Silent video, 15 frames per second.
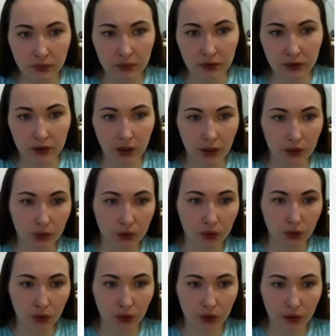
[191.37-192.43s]
статус
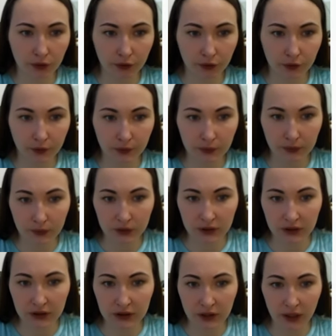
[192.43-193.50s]
лотов
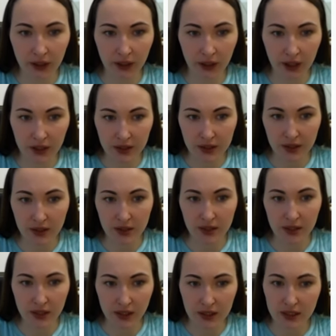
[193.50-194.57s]
состоялся и
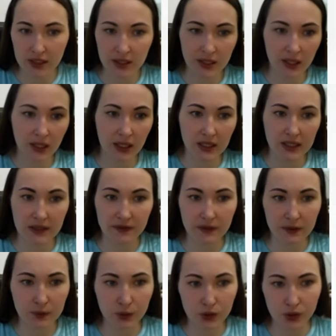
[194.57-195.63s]
не состоялся с
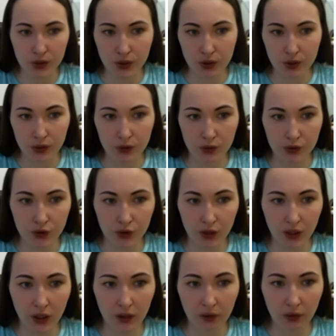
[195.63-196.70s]
возможностью заключить
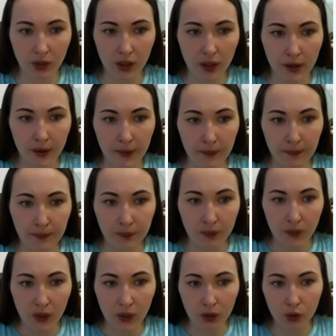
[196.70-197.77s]
договор.
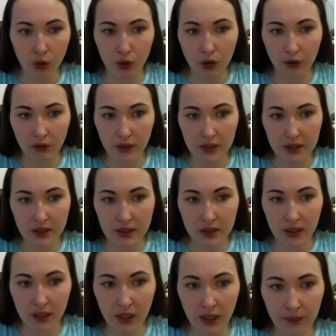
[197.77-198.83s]
Итоговая
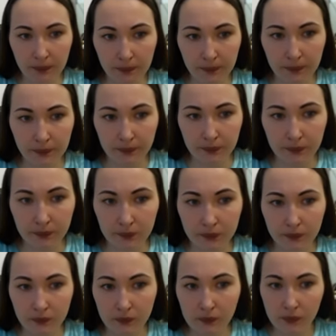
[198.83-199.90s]
цена –
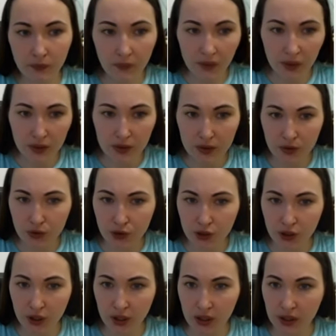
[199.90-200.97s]

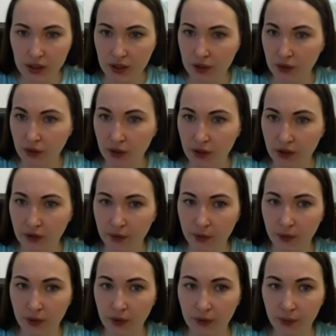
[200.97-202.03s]
исключить торги с
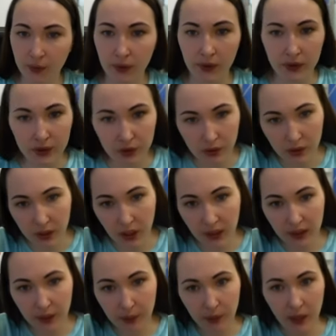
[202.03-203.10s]
аннулированными
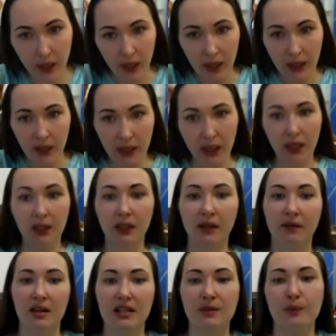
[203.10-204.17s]
результатами. И
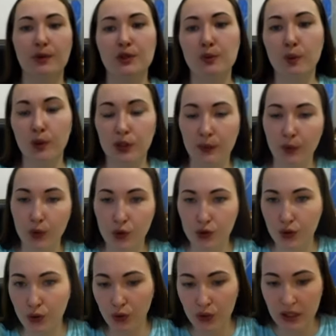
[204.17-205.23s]
давайте посмотрим, то есть
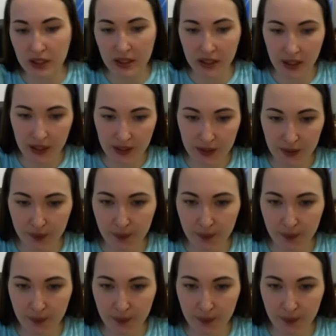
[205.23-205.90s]
что у нас есть.